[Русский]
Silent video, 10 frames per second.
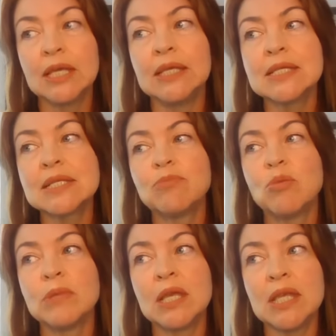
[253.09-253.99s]
Если
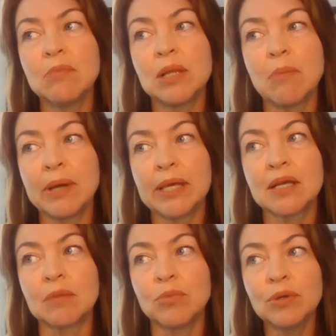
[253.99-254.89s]
бы у меня не было
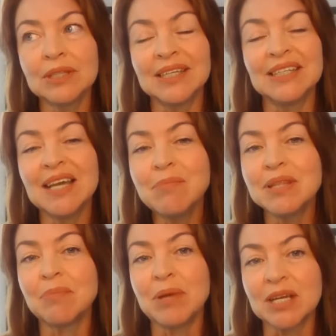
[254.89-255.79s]
моей работы, я
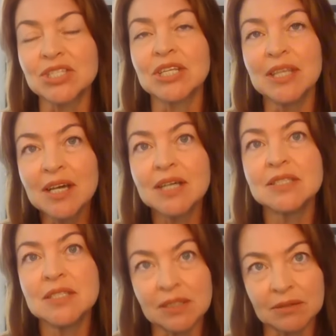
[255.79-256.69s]
бы на пляж не
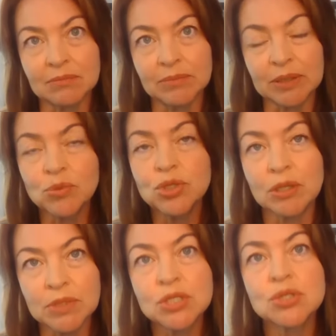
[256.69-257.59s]
ходила, потому
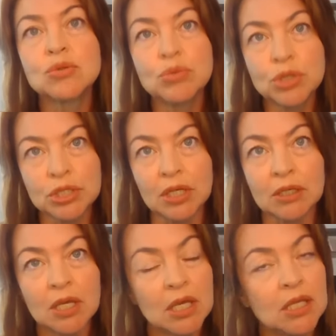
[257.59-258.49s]
что мне
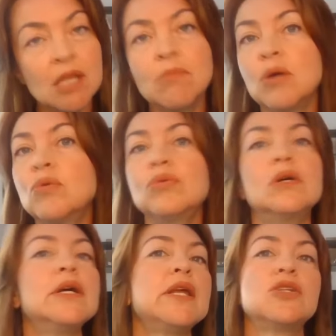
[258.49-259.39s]
скучно. Я не могу
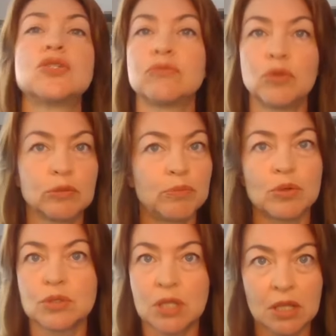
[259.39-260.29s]
греть живот
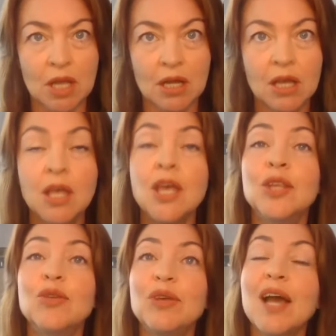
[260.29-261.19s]
просто так.
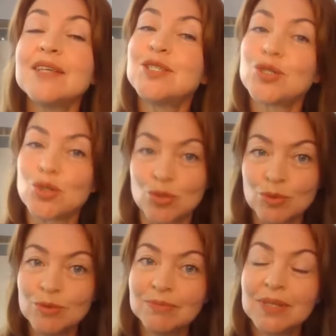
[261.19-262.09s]
Но я
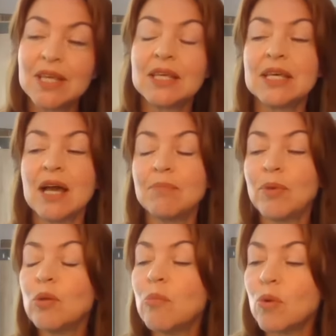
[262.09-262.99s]
сижу, я,
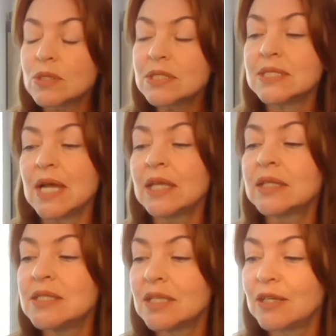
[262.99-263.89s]
мой мозг
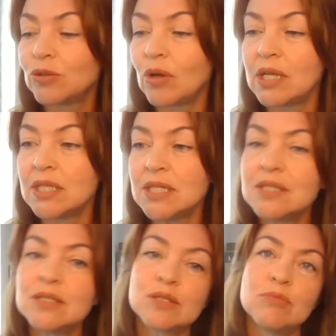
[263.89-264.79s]
занят интеллектуальной
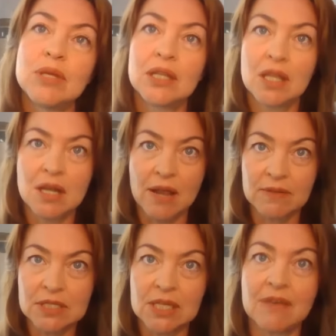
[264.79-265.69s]
деятельностью, мне это
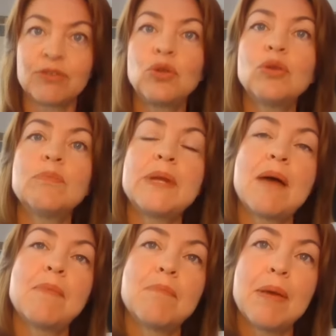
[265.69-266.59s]
нравится. Я в тот
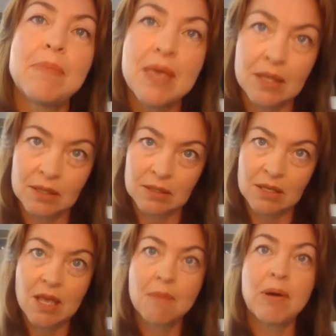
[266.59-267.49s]
прям момент
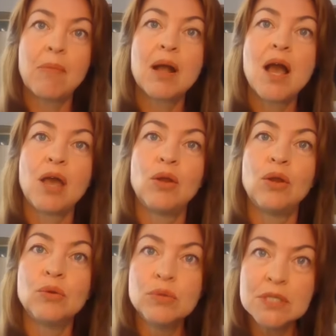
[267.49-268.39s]
помогаю
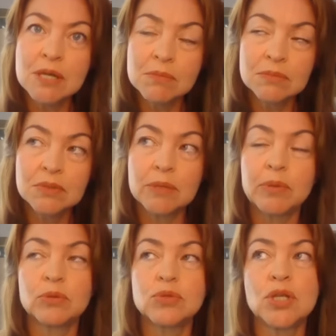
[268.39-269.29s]
людям и
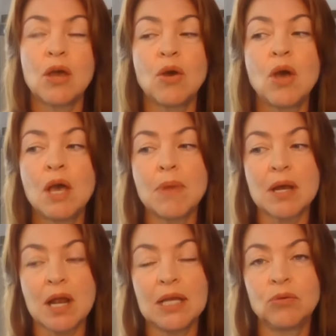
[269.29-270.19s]
получаю
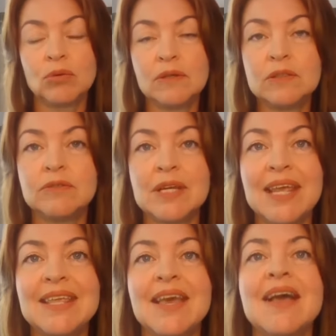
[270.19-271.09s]
моральное
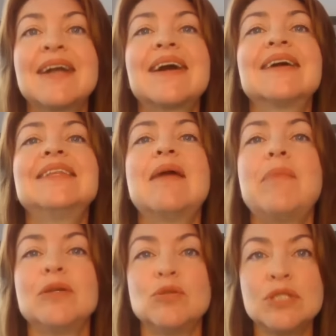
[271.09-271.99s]
удовлетворение, когда
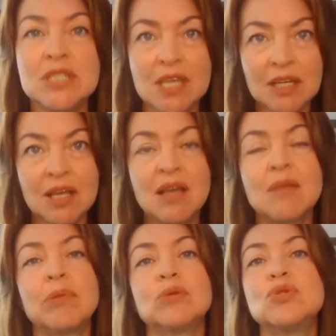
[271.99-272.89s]
мое тело
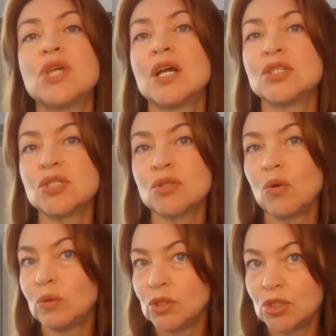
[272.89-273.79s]
получает
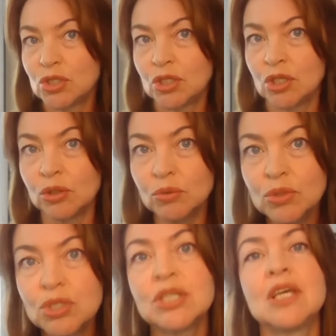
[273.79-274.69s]
солнечные
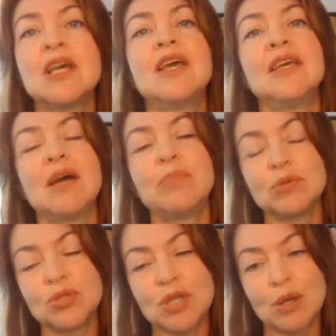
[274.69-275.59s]
лучики, я
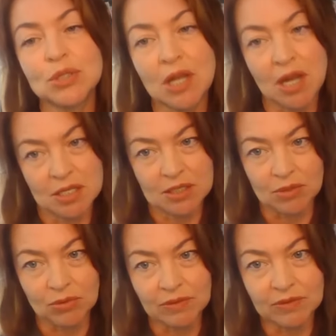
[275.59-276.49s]
получаю
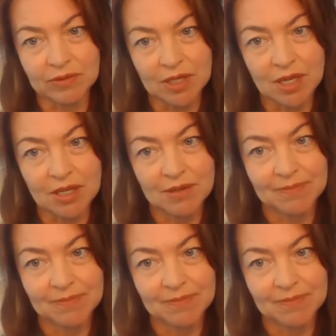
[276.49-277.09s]
телесное удовлетворение.